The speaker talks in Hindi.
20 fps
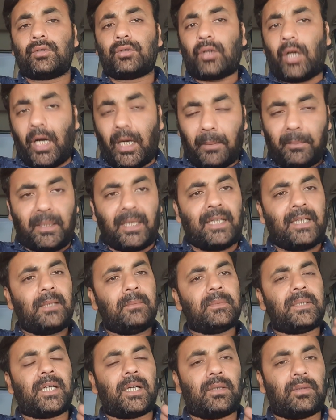तो हमारे
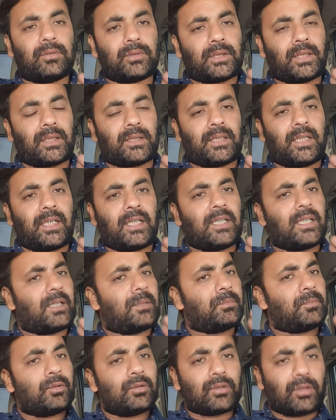में क्या होता था अगर
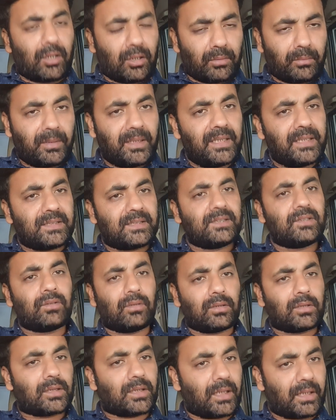हमको नॉर्मल एसी
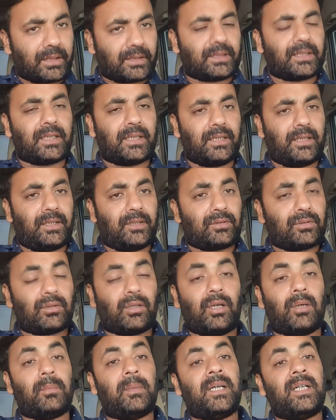ऑन करना है तो
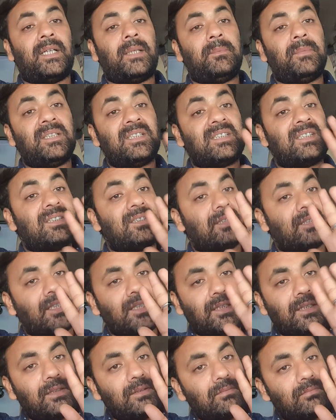हमारे में
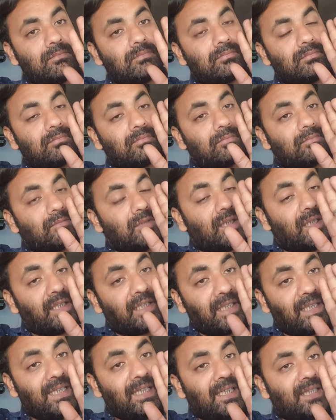तीन
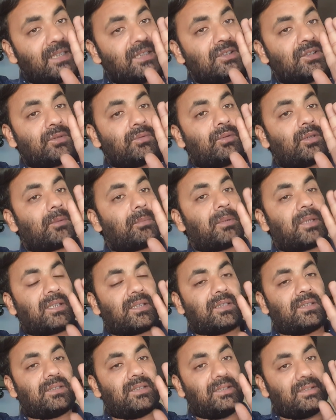रिले की ज़रूरत
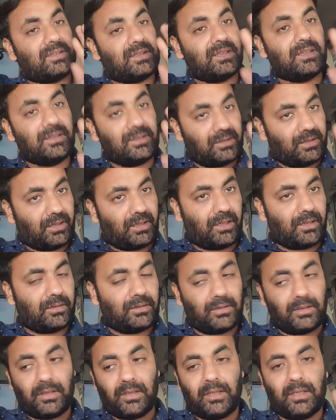पड़ती थी तीन
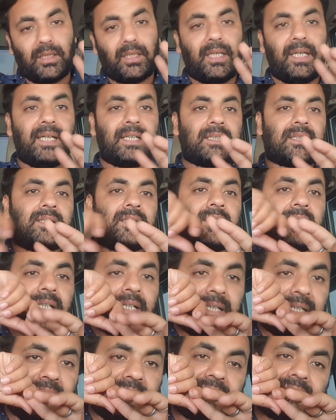रिले एक
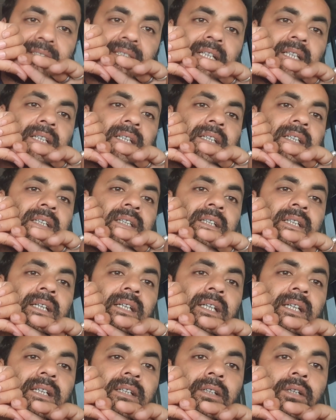हीटर की
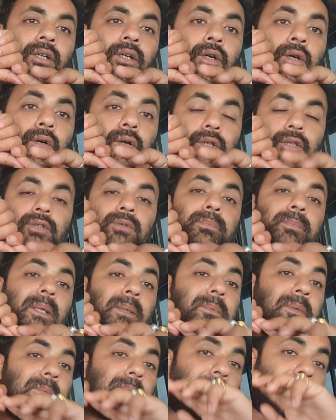रिले उस
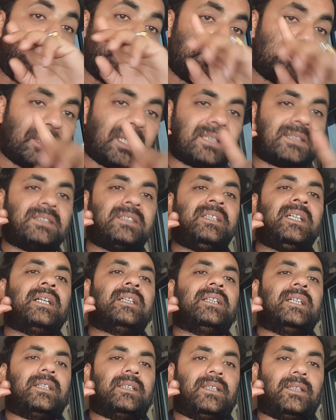पर भी बाईपास दिया
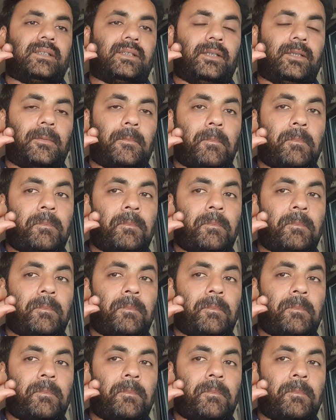जाता था